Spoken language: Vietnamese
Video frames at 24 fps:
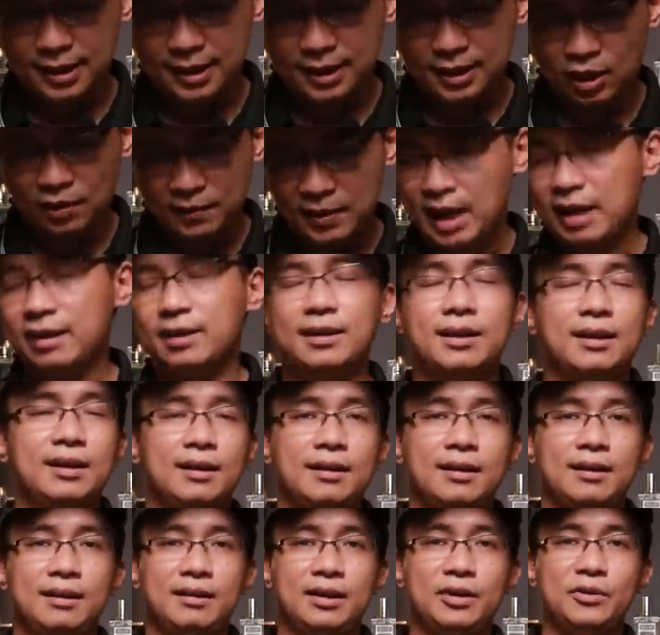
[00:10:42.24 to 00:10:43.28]
tóm lại
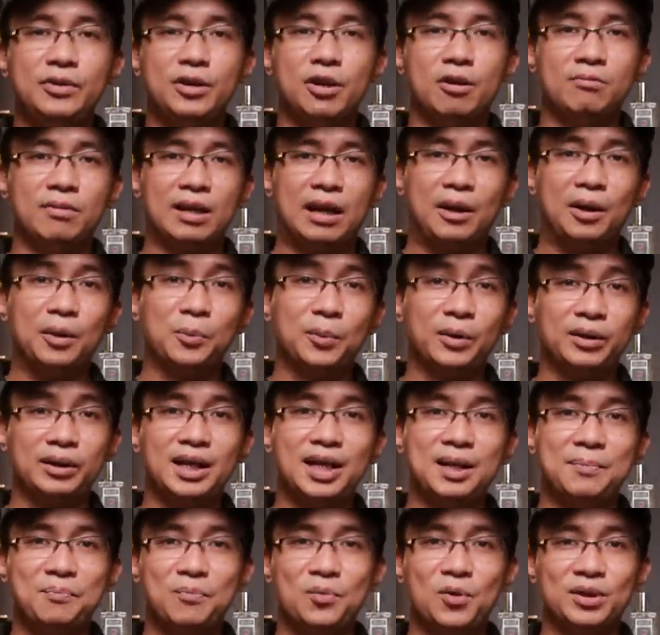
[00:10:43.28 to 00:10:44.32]
nếu như ông nào không có
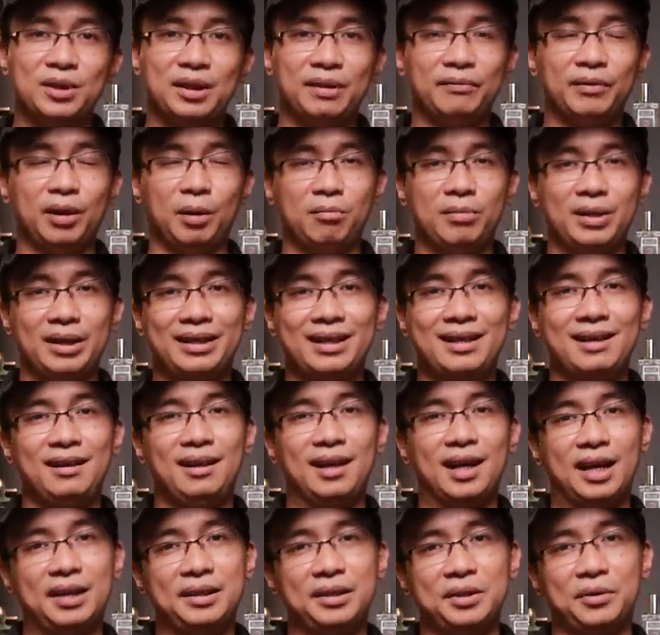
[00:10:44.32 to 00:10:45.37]
tiền mua sản phẩm nhạc
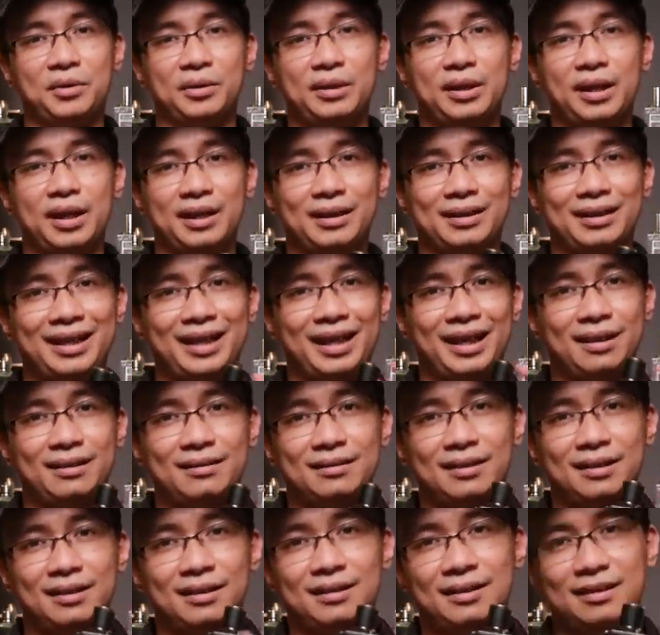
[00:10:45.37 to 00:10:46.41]
Kilian thì có thể
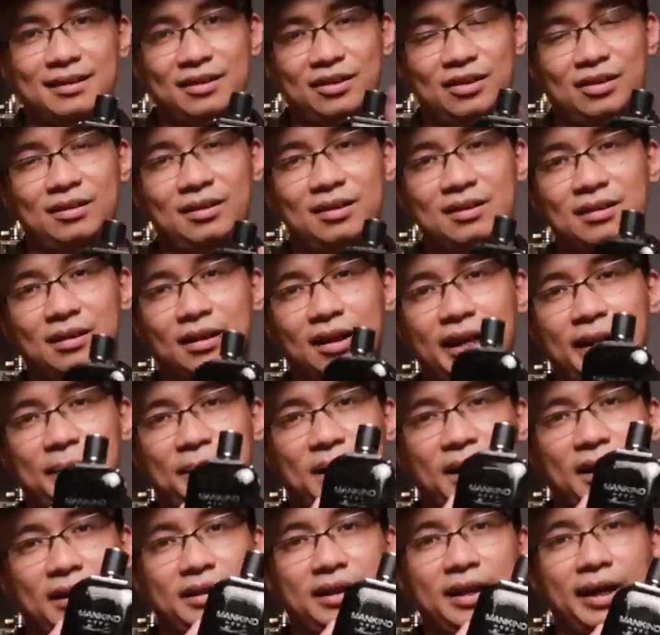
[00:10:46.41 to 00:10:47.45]
thử em
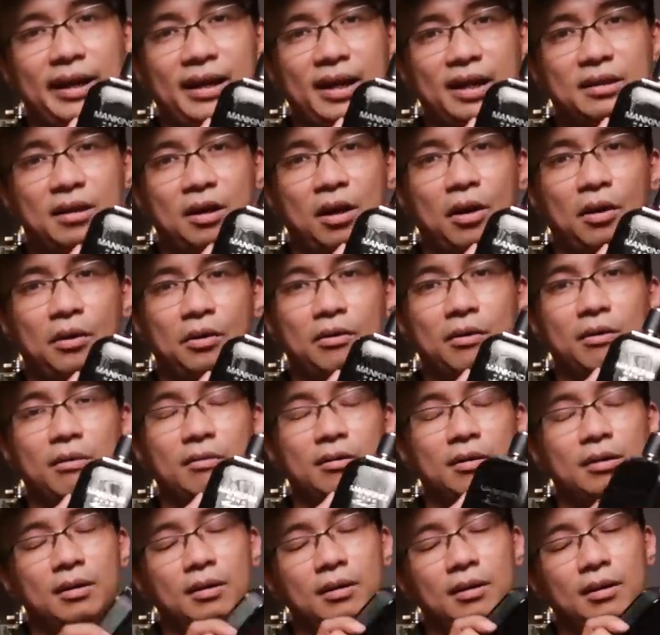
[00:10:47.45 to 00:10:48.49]
này Kenneth Cole
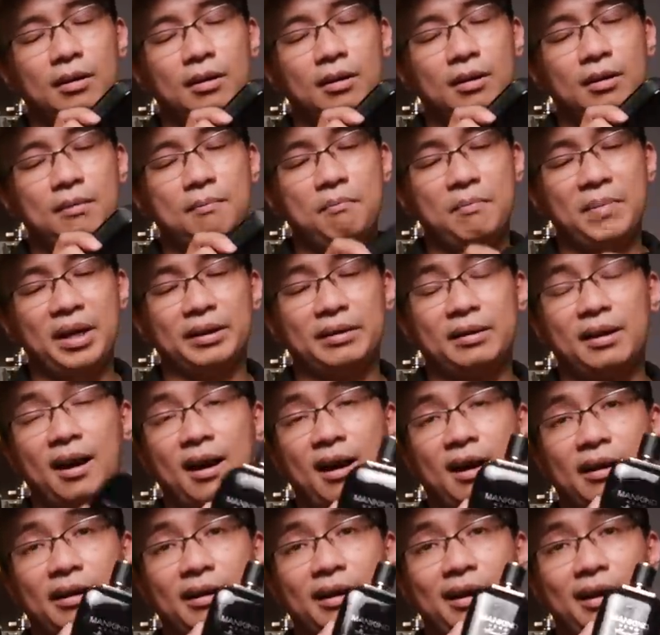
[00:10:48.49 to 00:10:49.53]

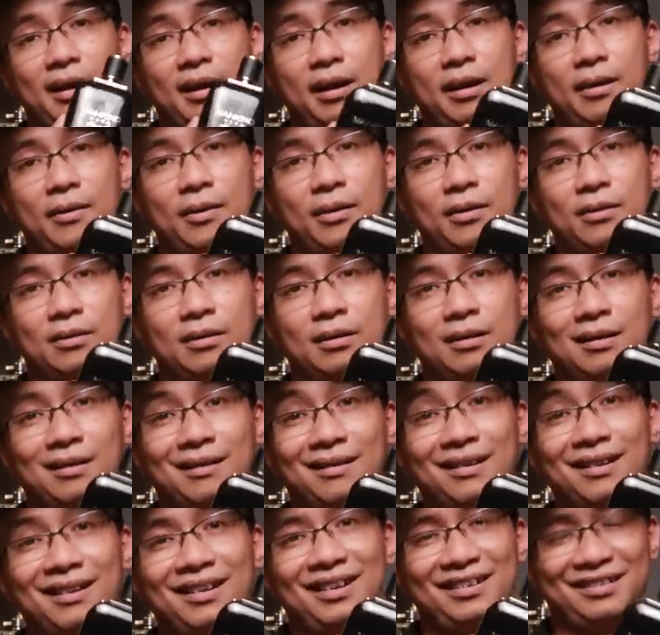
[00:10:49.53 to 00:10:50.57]
Mankind Hero
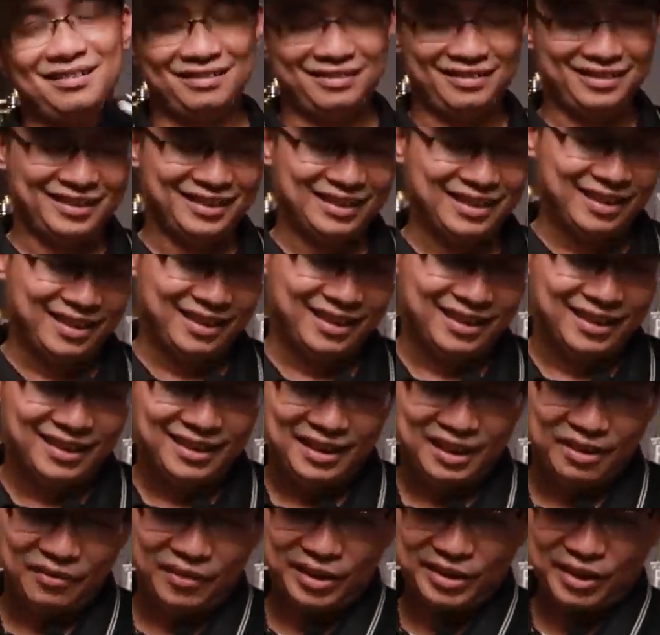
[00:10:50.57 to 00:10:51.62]

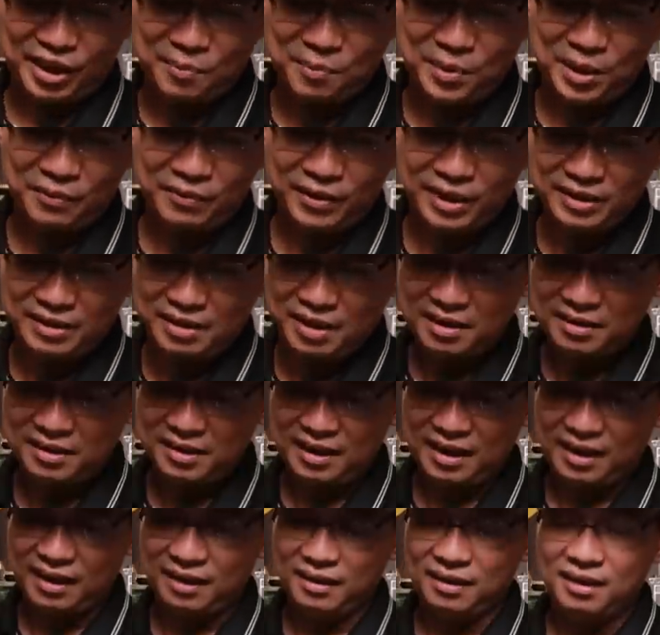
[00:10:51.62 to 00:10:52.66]
thì vừa xong mình vừa chia
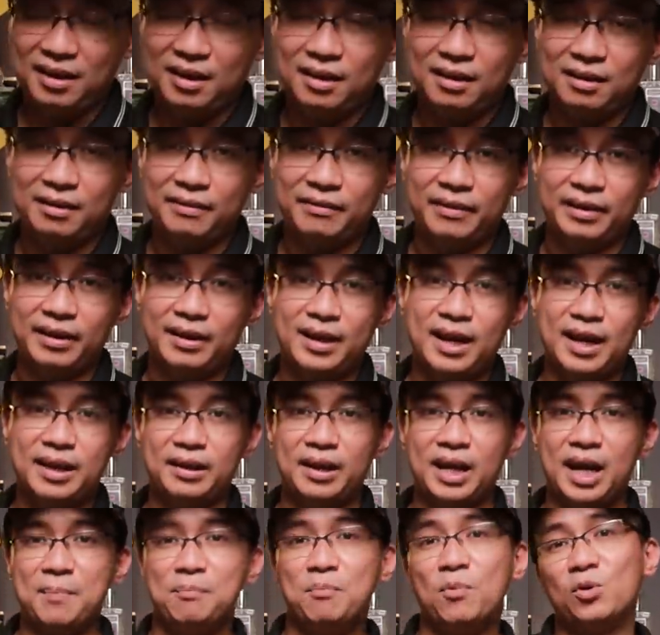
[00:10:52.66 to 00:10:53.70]
sẻ đến với các anh
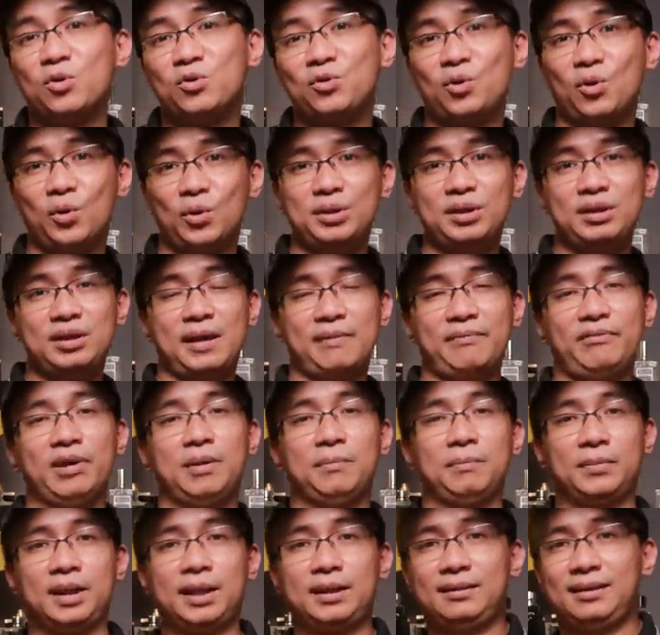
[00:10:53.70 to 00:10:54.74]
em một số những sản phẩm
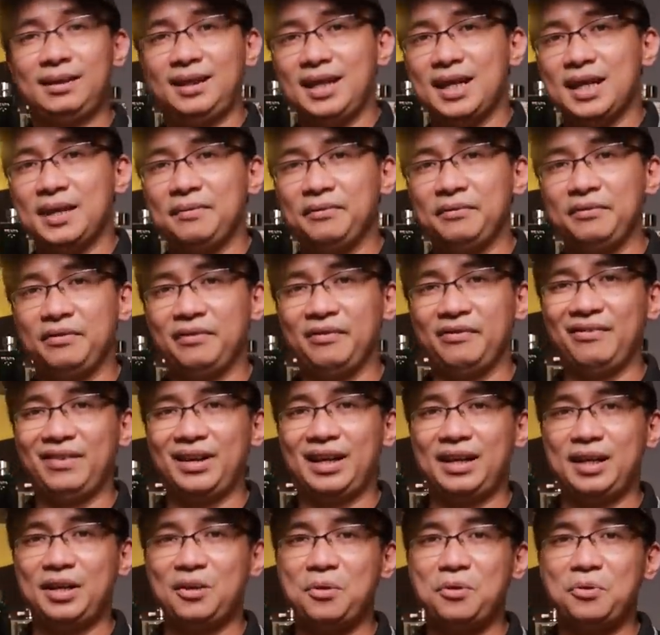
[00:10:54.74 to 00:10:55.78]
đắt tiền
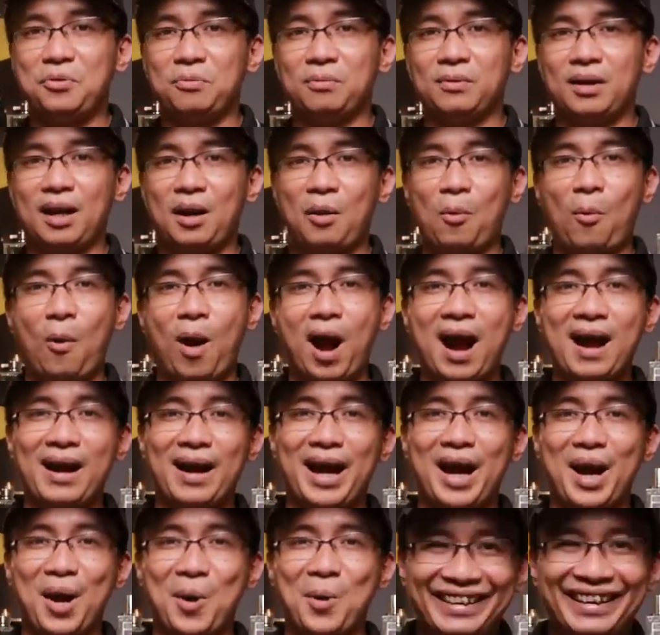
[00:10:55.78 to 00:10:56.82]
và nếu như chúng ta quá
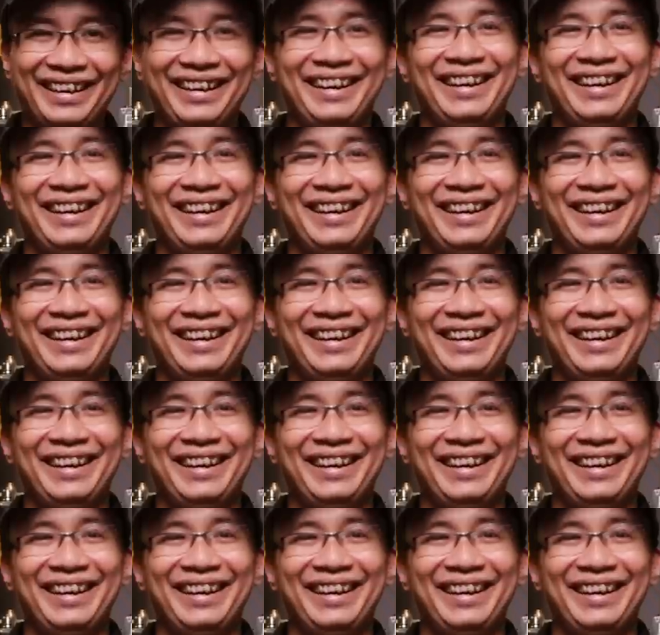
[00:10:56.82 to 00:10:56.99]
nghèo